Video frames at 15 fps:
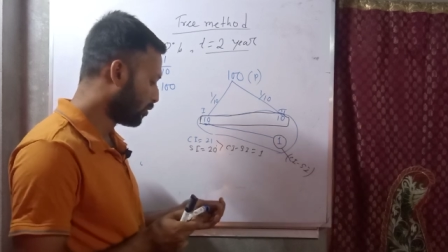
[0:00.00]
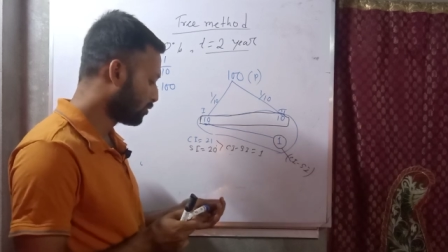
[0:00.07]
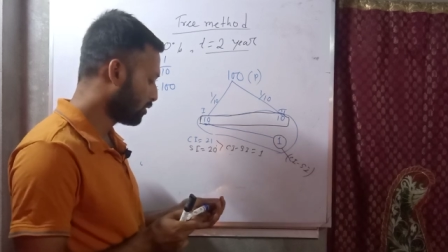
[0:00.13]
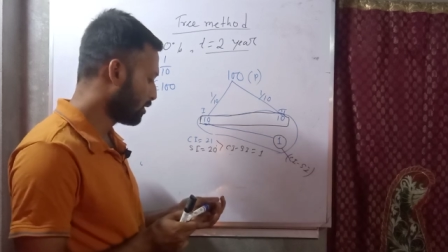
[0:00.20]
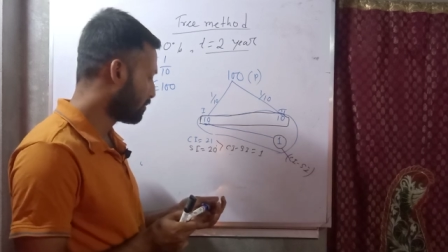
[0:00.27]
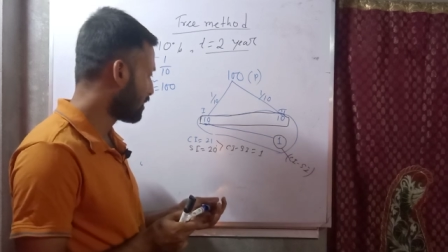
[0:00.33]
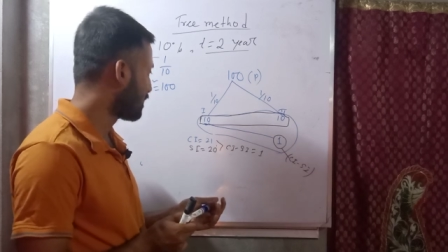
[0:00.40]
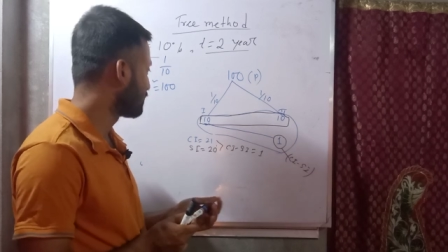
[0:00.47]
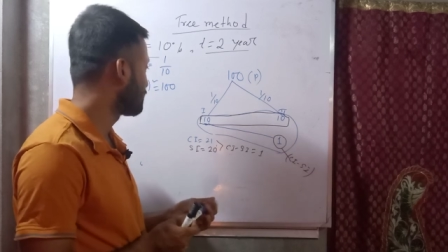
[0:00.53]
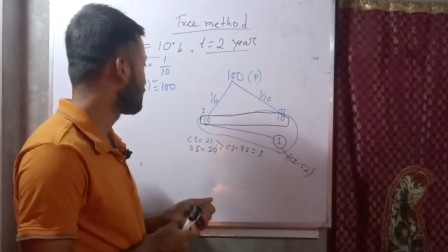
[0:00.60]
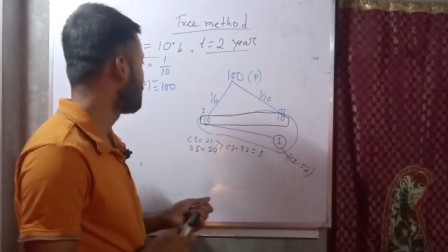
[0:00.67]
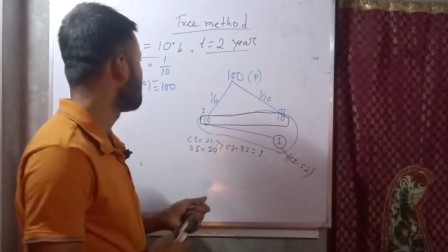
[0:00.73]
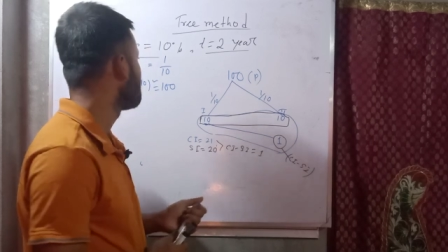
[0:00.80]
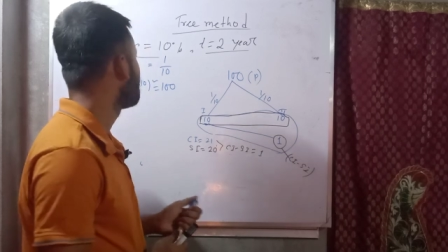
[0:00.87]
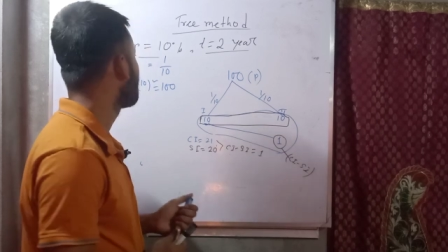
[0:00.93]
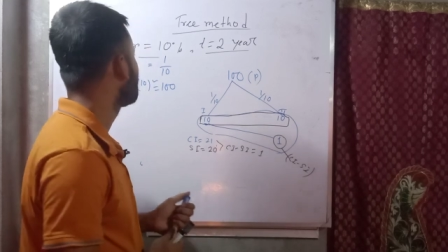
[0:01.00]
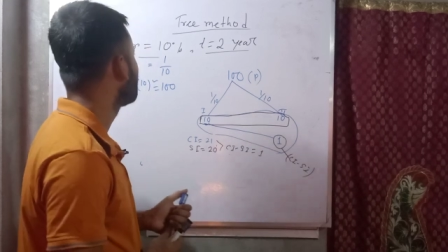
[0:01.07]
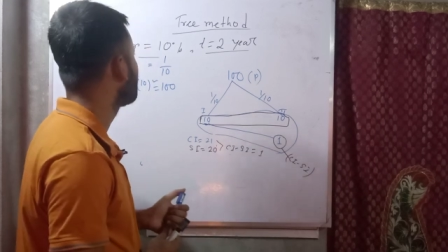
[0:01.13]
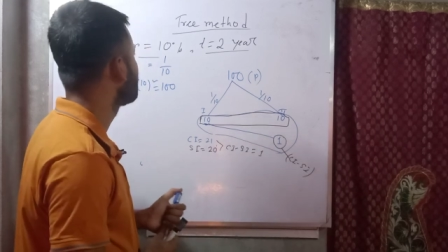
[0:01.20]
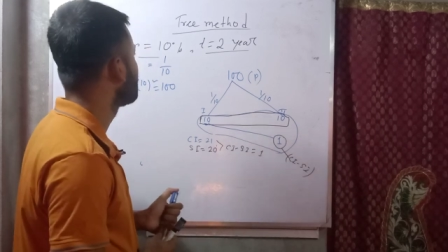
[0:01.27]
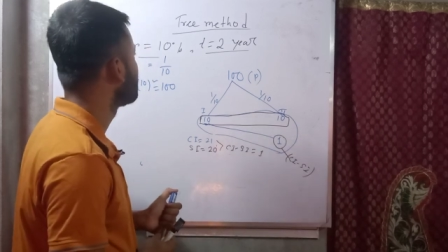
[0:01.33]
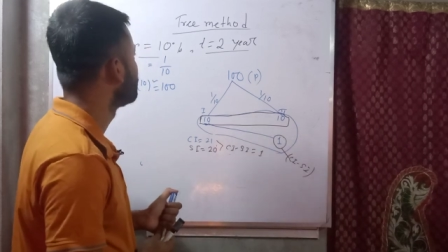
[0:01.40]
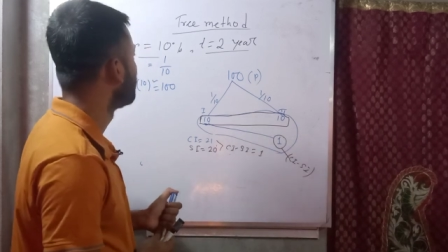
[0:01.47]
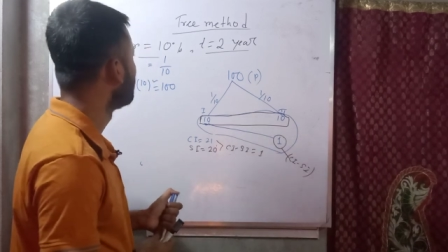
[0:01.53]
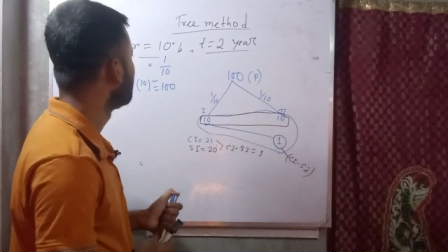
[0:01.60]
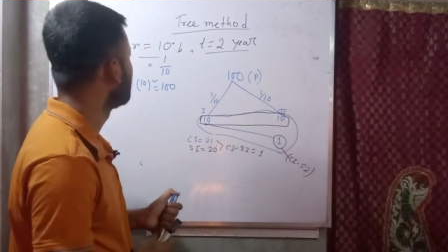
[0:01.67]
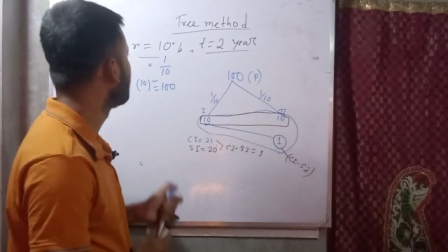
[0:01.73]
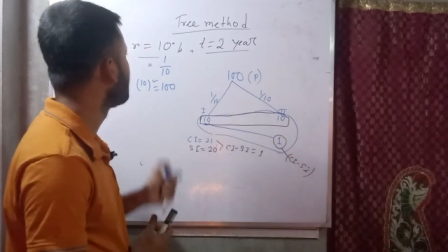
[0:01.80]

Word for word: বছরে ভাঙা শিখলাম এবার আমরা শিখবো